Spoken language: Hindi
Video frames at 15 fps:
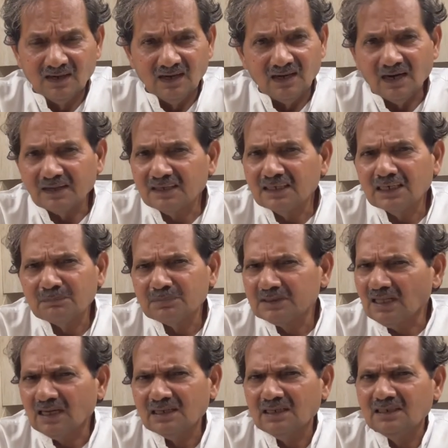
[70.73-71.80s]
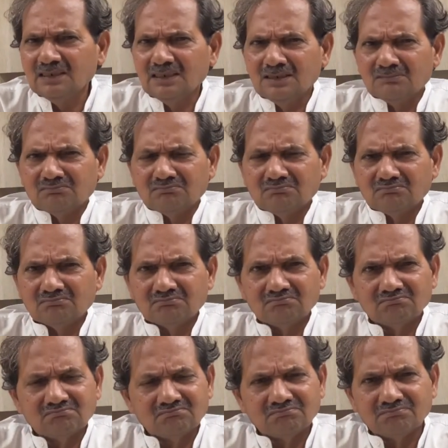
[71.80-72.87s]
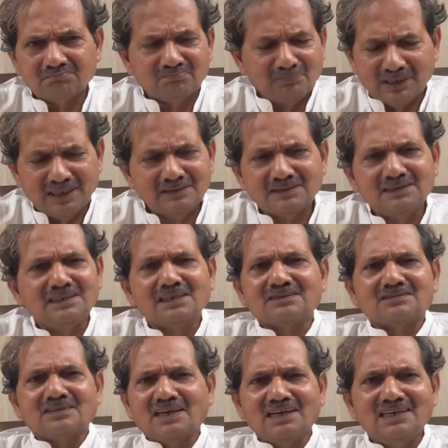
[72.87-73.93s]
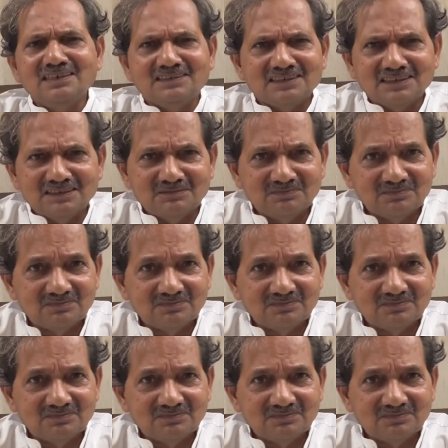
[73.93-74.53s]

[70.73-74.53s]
लड़की के पिता के लिए प्रीत की एक सहेली थी